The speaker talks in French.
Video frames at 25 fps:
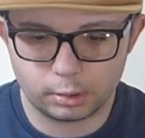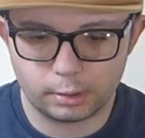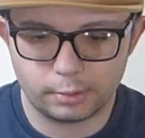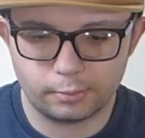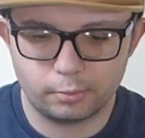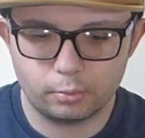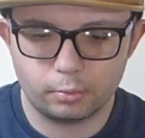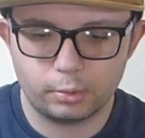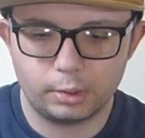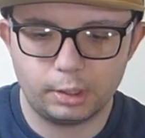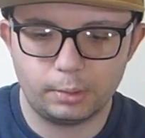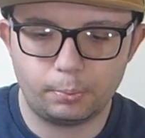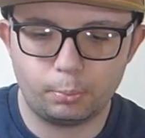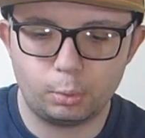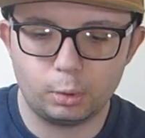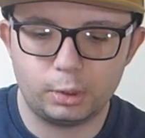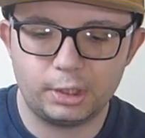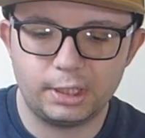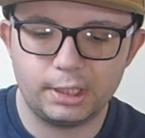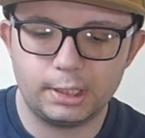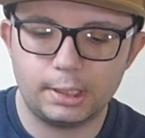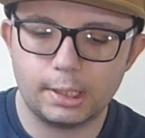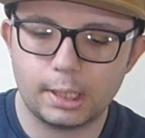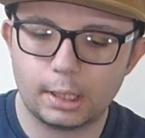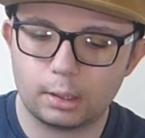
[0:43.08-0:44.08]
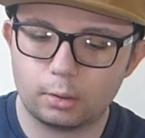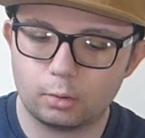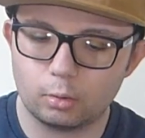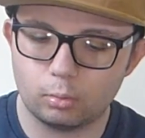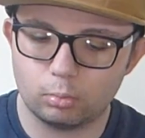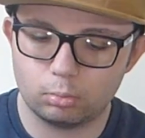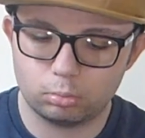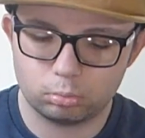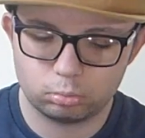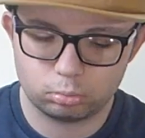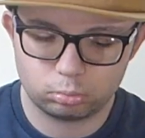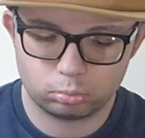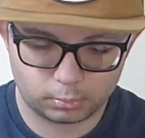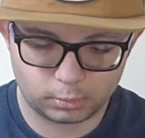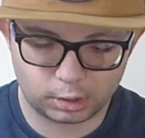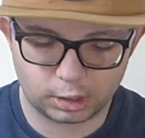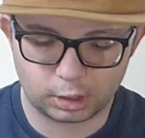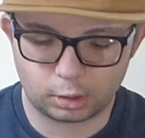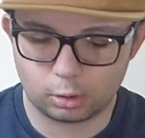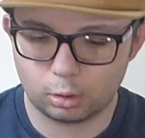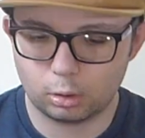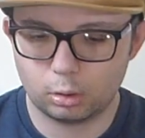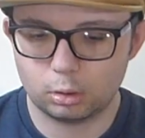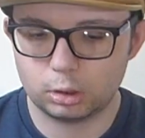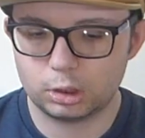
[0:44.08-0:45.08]
Nous avons des petits cartons.
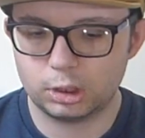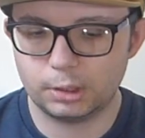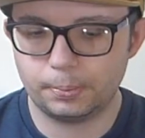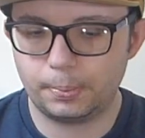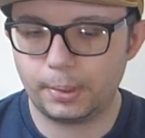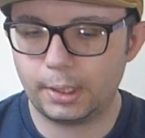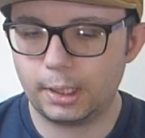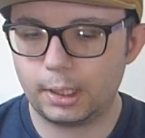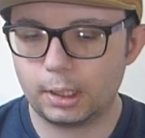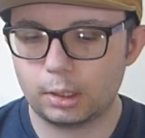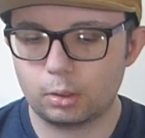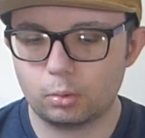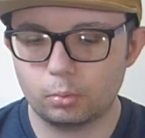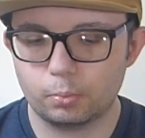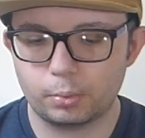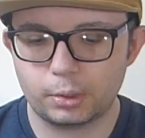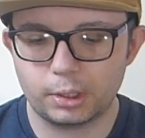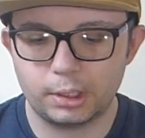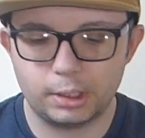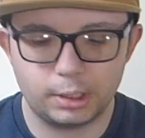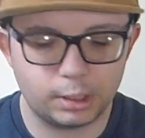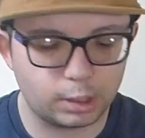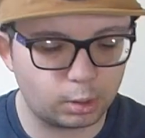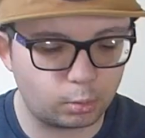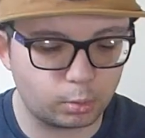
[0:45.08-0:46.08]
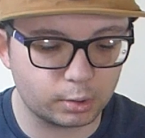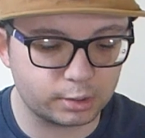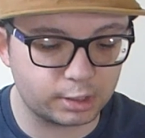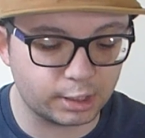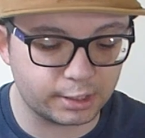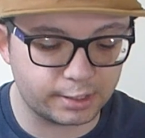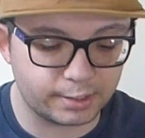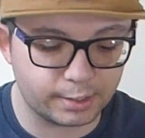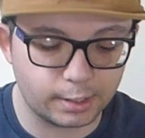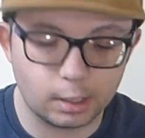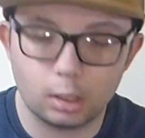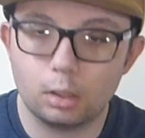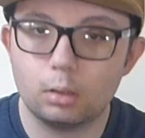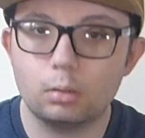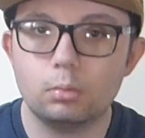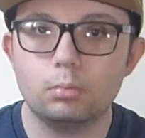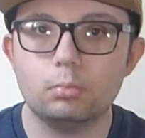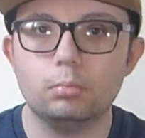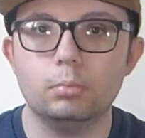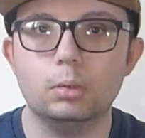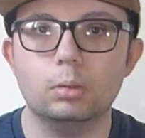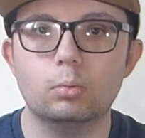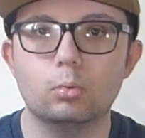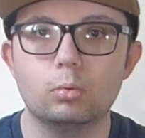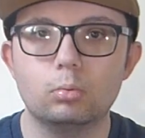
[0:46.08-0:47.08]
D'accord, j'ai pas compris à quoi ça sert,
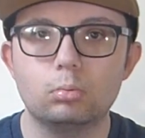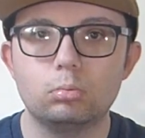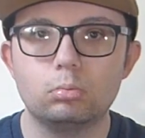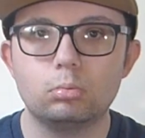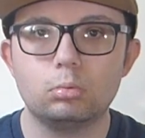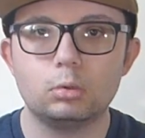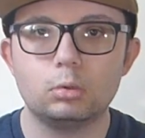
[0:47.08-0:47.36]
mais bon.